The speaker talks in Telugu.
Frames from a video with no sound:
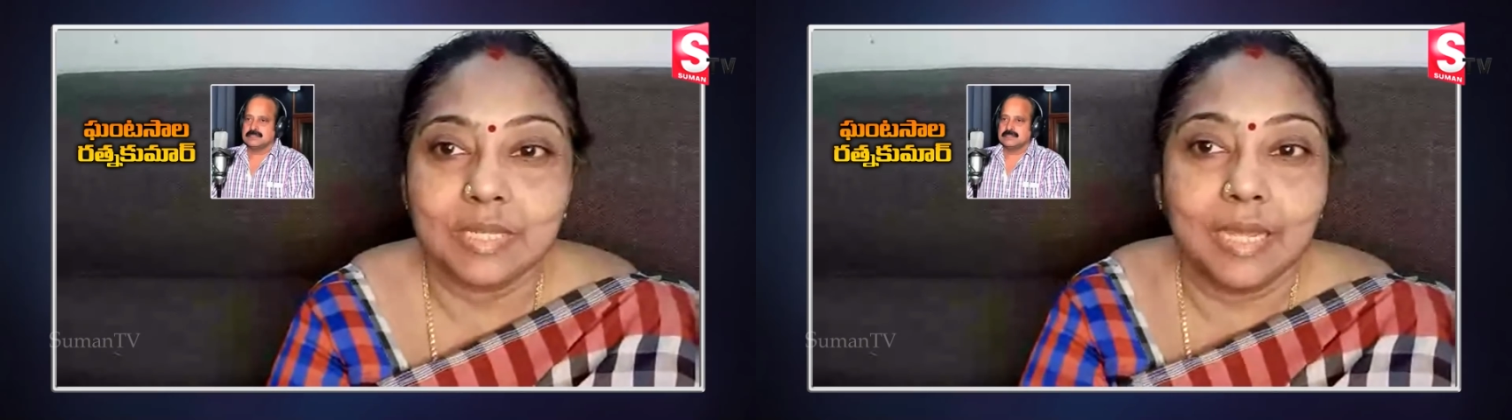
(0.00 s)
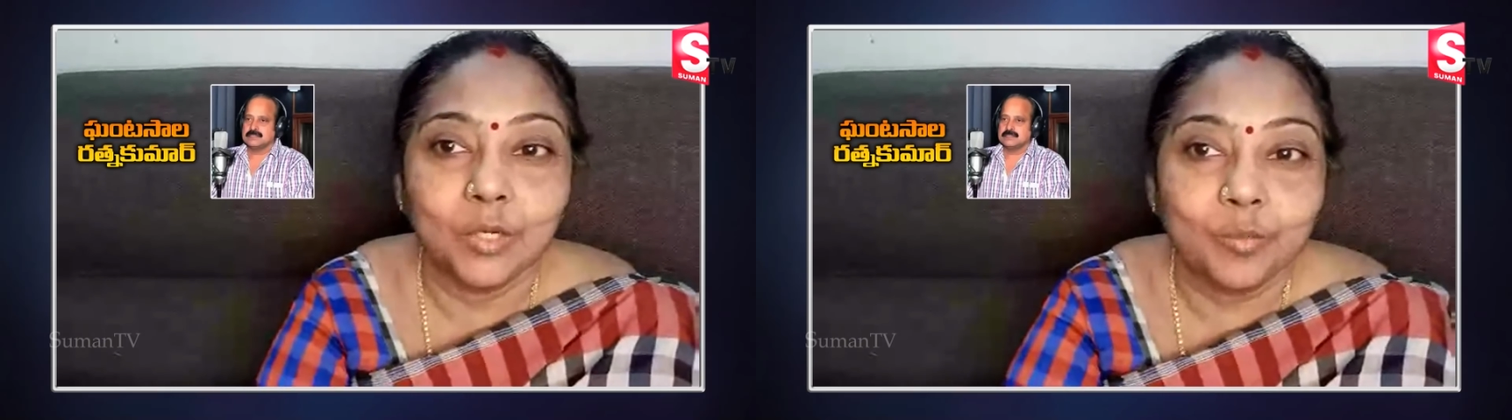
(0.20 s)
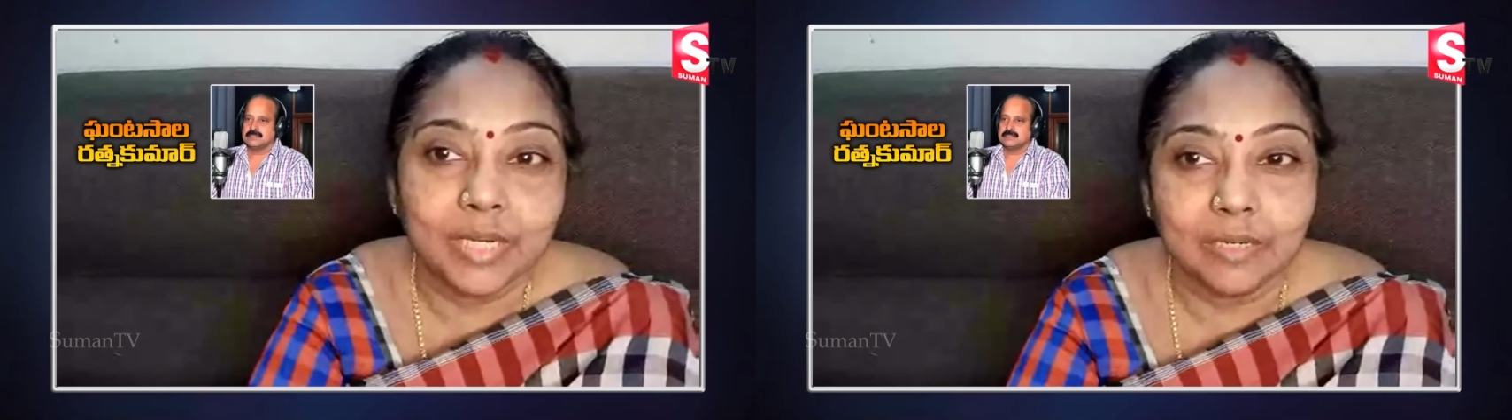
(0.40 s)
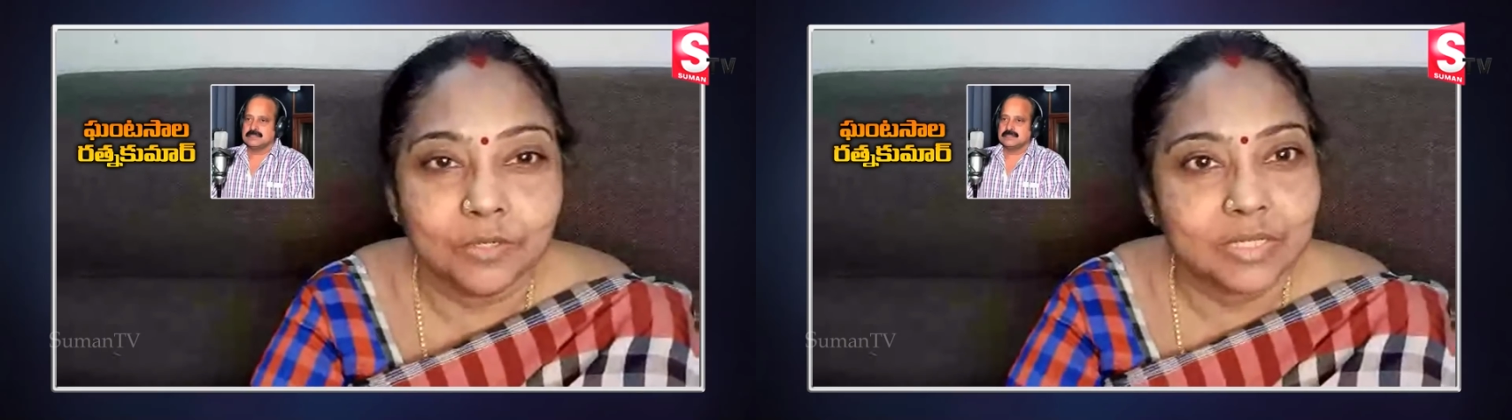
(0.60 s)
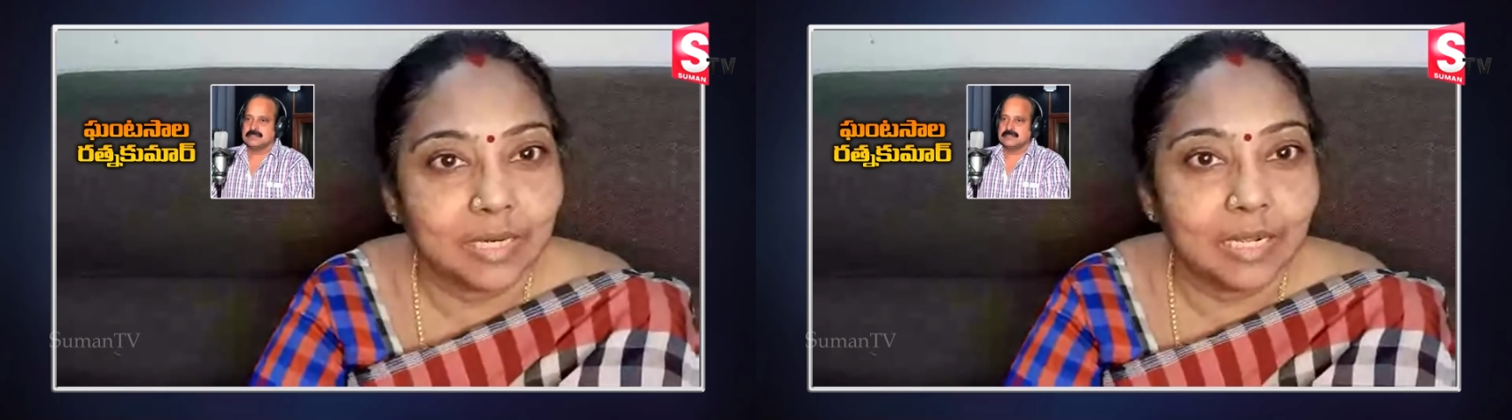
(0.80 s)
సాయి కుమార్
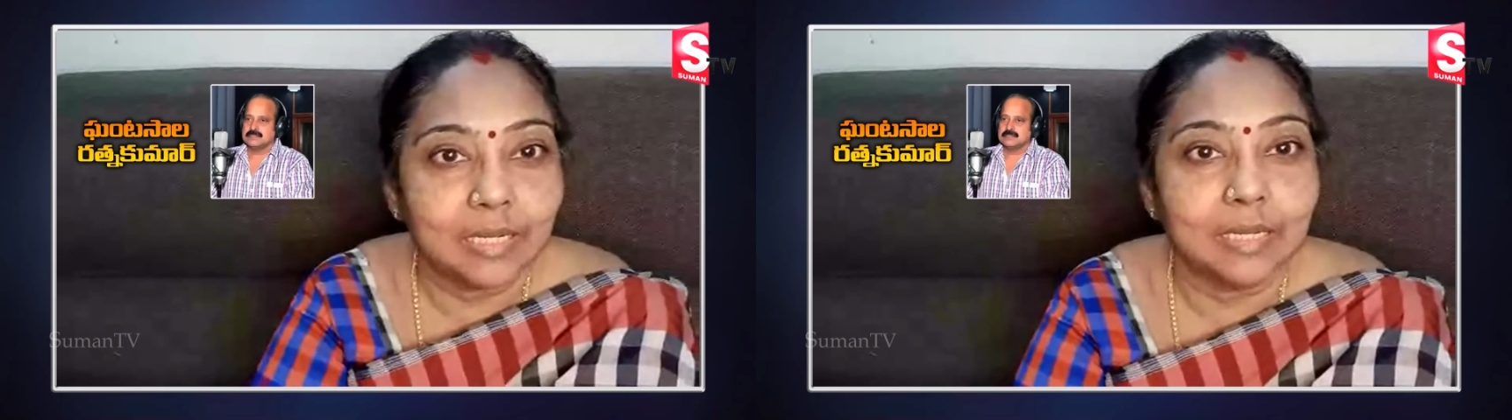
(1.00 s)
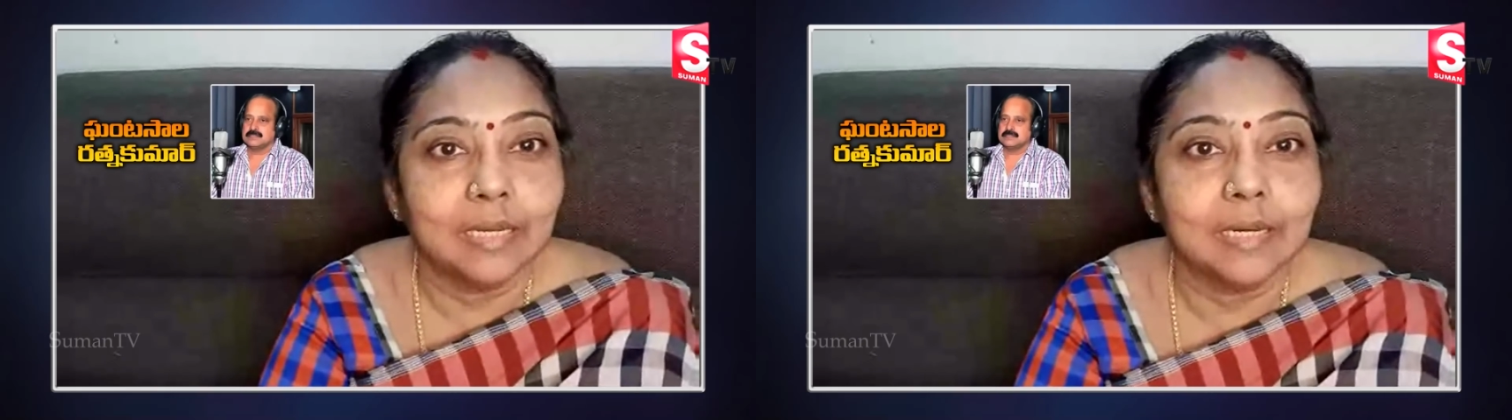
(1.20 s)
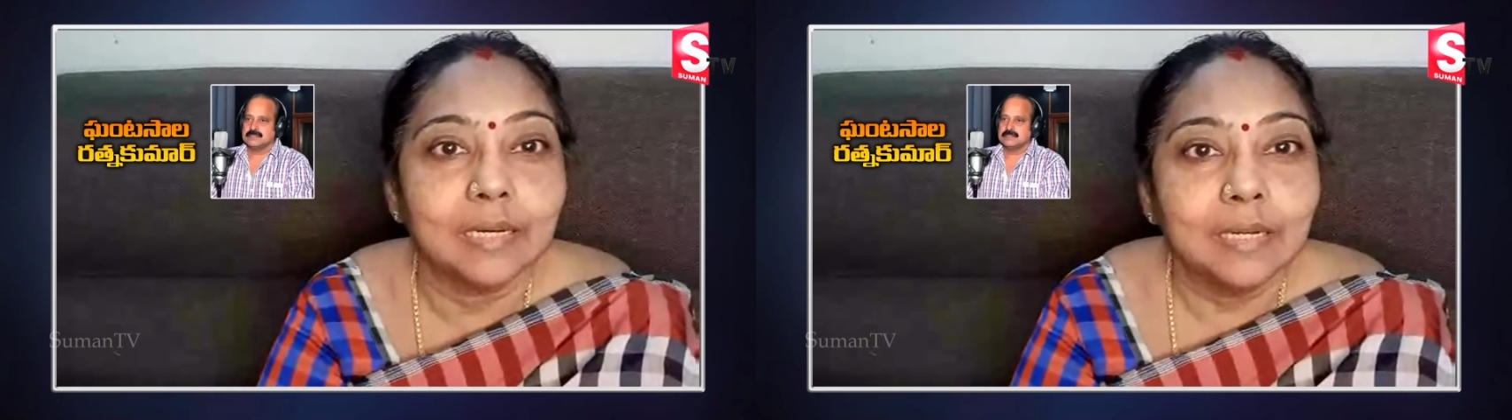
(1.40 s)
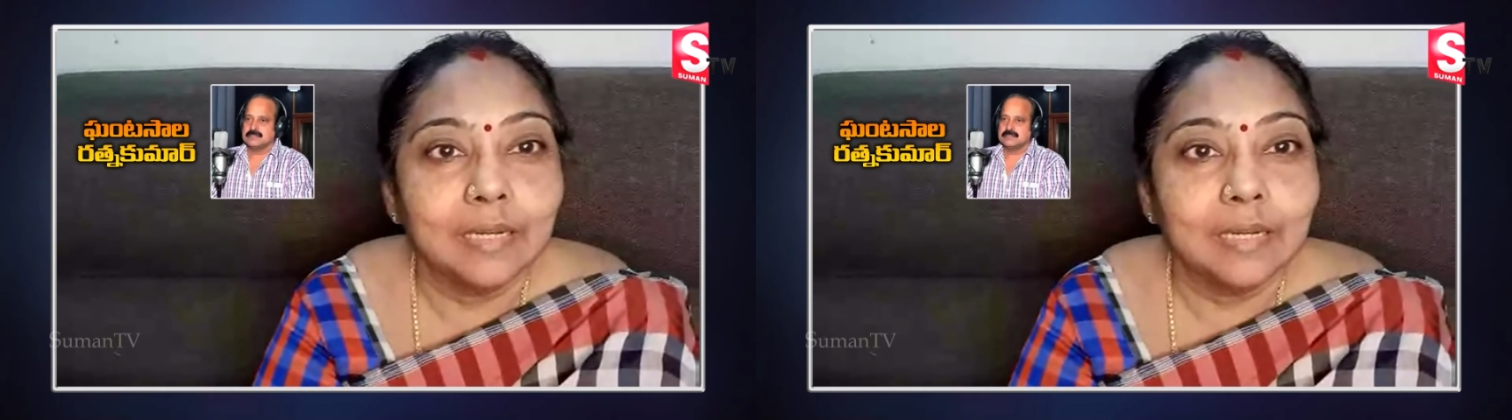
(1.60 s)
గారు చలాకీగా